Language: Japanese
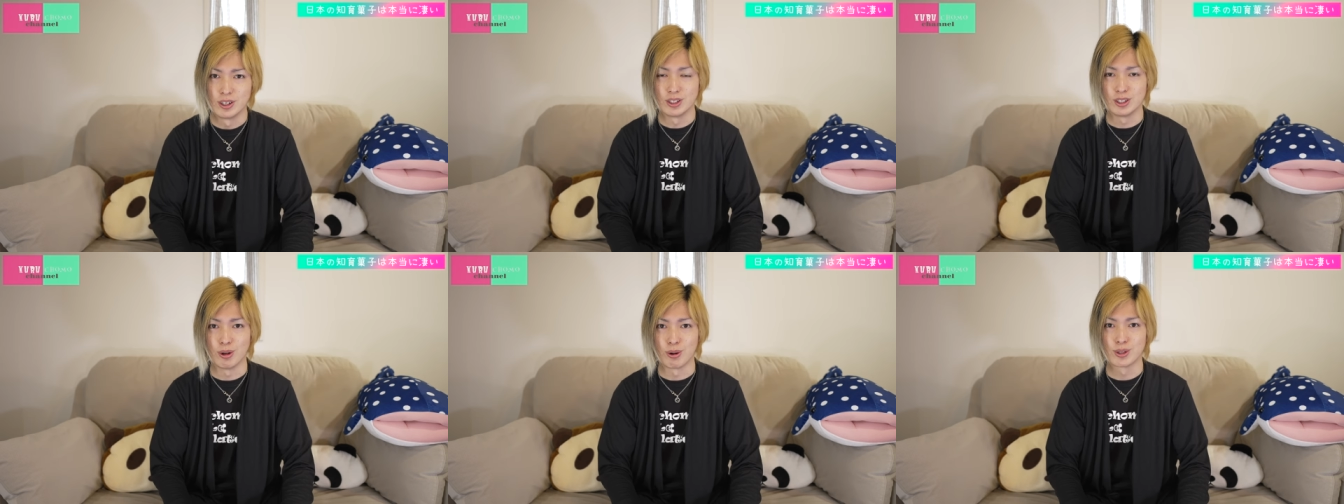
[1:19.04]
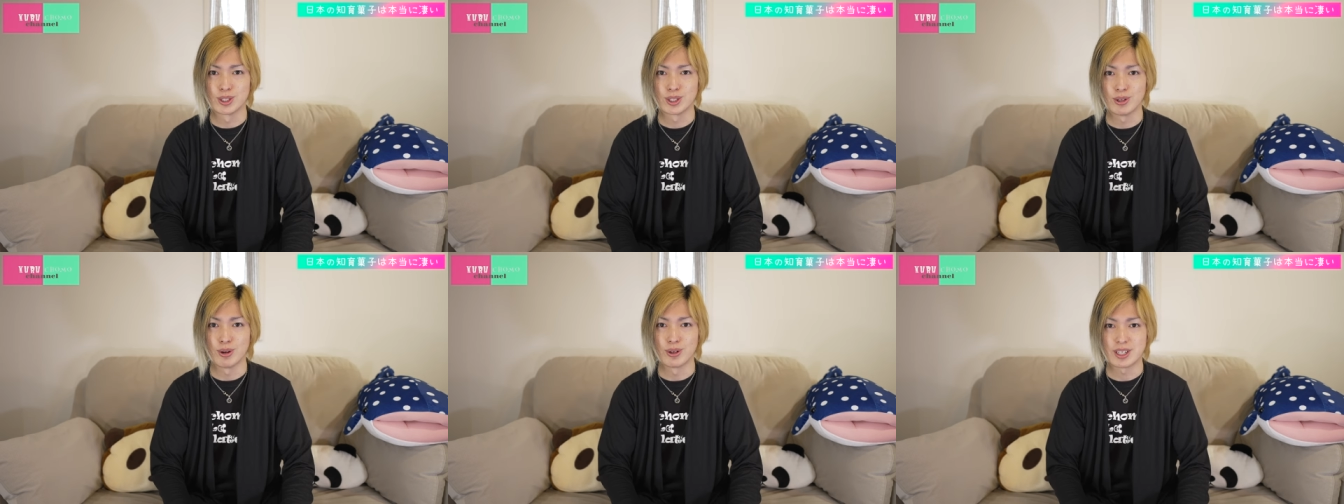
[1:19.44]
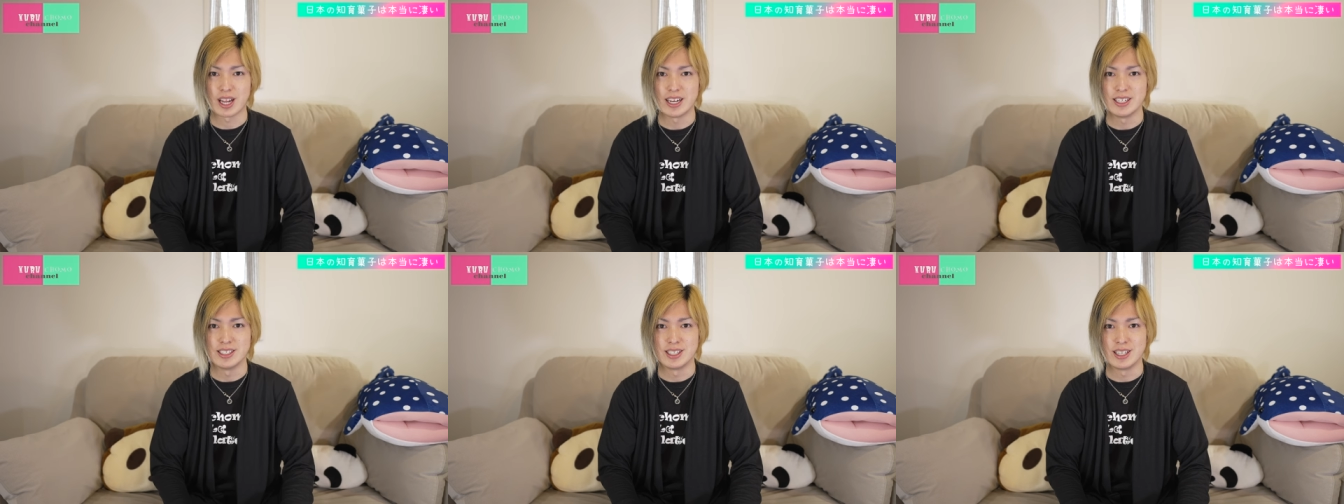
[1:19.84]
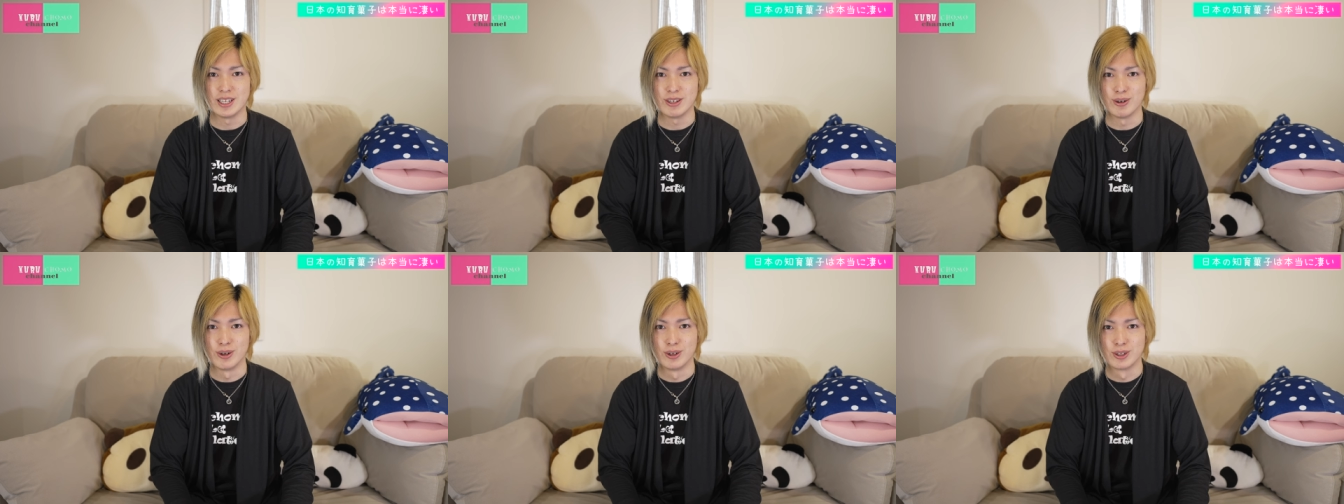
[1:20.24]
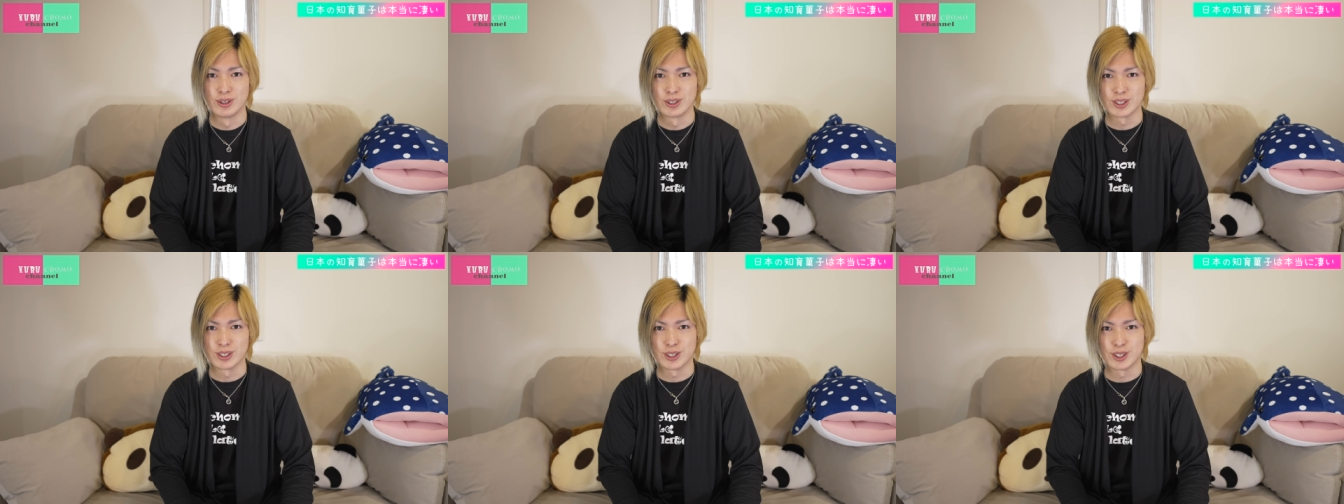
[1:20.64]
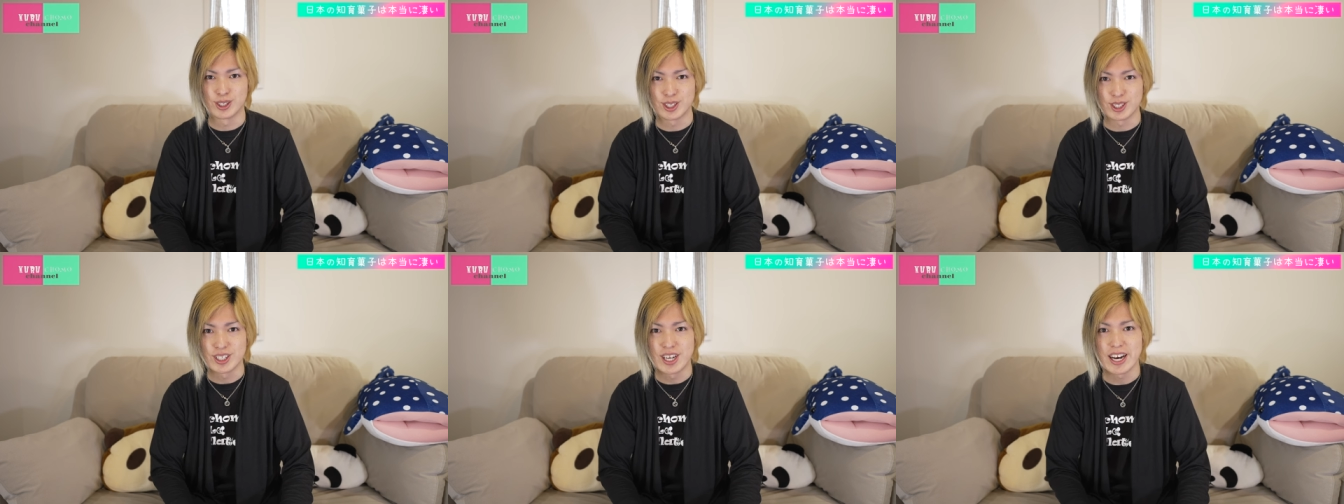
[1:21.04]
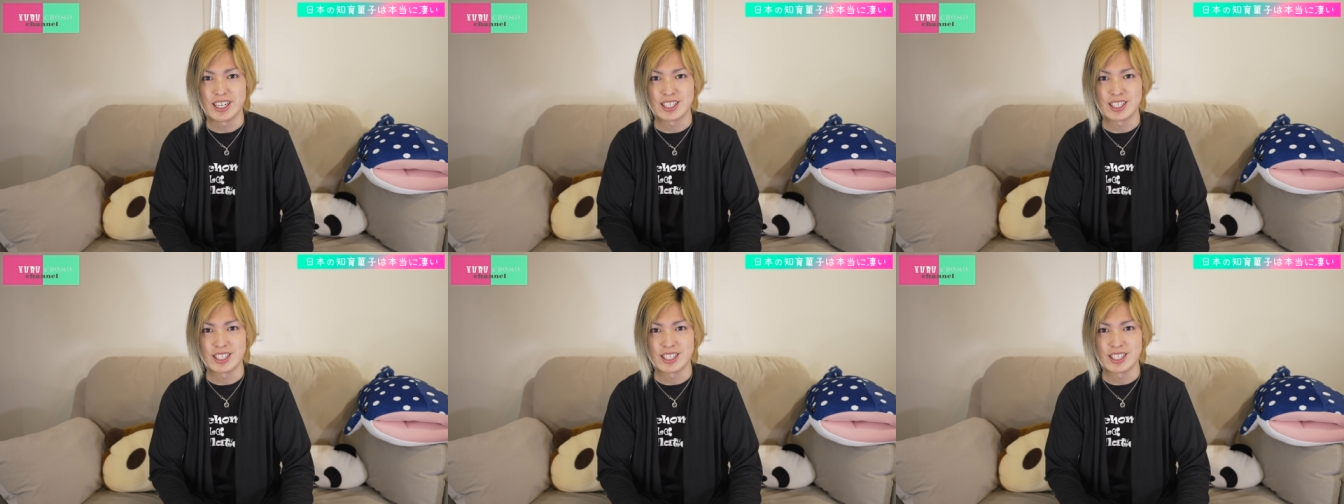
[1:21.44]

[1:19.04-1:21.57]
独走体制を覆す